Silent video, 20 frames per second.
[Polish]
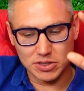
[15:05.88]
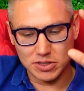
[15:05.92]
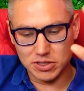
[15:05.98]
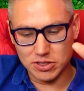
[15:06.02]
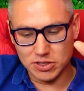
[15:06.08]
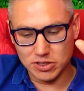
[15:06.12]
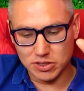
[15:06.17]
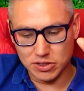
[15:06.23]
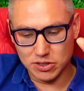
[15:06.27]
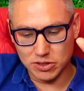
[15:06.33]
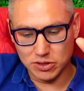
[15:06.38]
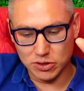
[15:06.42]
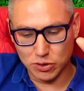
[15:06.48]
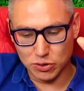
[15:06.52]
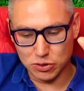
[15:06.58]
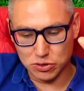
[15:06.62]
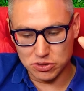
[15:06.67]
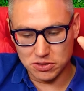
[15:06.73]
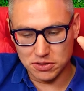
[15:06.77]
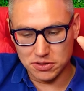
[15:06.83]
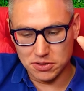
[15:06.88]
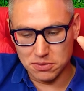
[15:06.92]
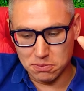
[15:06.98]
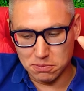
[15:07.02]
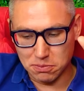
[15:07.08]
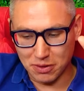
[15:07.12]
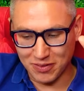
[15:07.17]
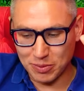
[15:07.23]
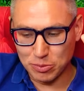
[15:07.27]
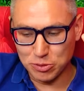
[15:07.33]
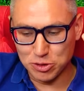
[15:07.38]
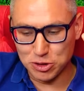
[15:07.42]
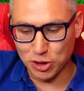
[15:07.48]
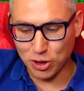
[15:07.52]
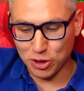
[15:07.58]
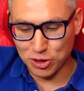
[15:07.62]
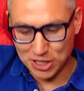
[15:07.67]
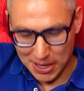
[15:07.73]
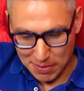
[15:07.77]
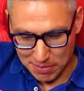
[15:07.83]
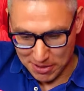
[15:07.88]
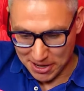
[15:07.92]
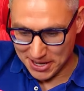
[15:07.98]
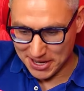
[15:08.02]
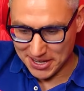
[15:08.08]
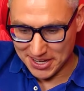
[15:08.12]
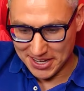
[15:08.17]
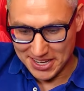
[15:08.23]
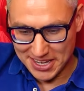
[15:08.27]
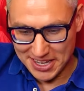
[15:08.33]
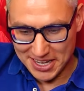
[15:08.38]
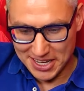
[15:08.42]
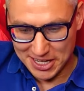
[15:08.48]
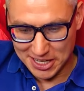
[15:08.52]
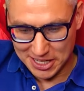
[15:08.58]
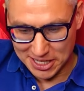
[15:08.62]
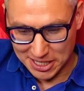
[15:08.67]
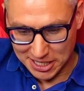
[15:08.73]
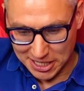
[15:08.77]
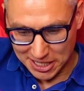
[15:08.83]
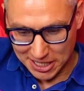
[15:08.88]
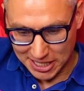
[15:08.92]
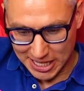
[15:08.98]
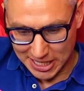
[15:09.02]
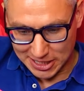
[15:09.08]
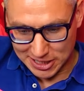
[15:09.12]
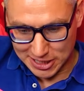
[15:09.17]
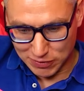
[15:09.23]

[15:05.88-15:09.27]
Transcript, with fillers: e, już, powiem, ciągniemy ile?